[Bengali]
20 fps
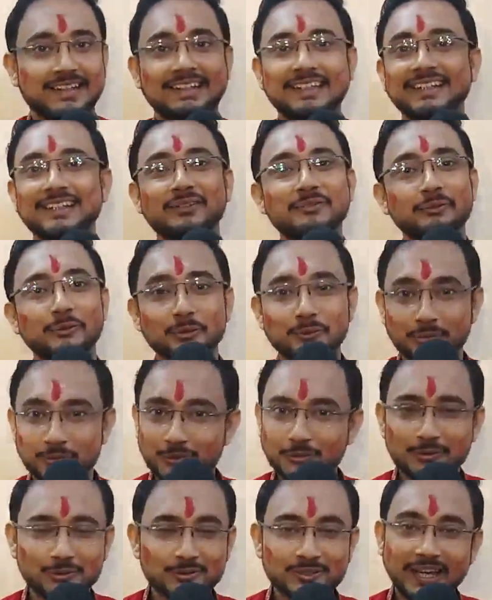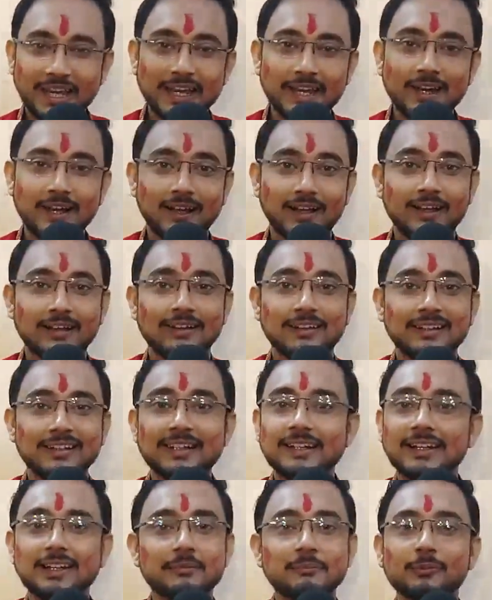নাকি এটা অন্য কোনো জায়গা
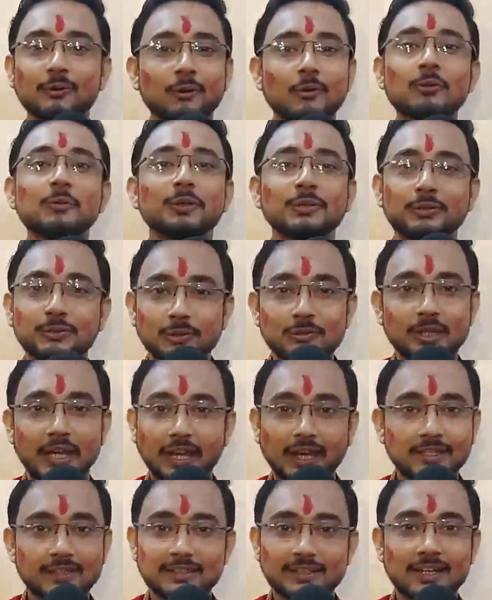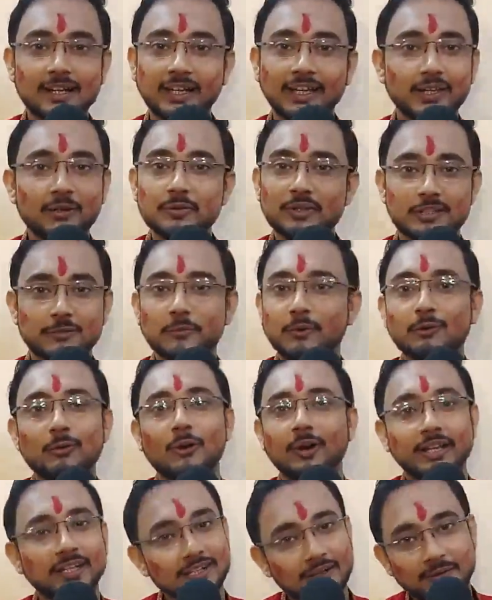এটা একটা অনবদ্য জায়গা যেটা আগে কেউ এক্সপ্লোর
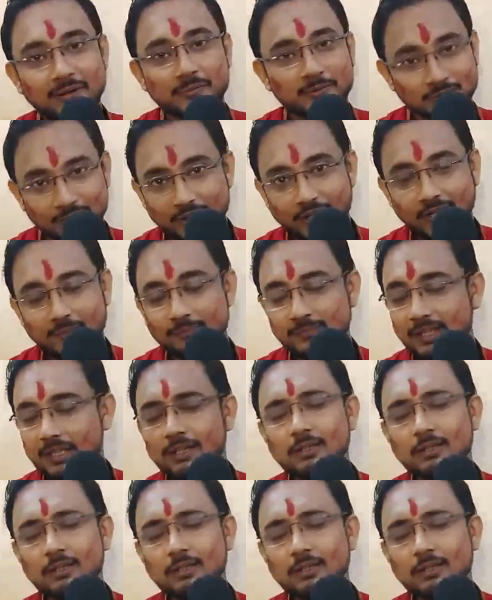করেনি আমার মনে হয়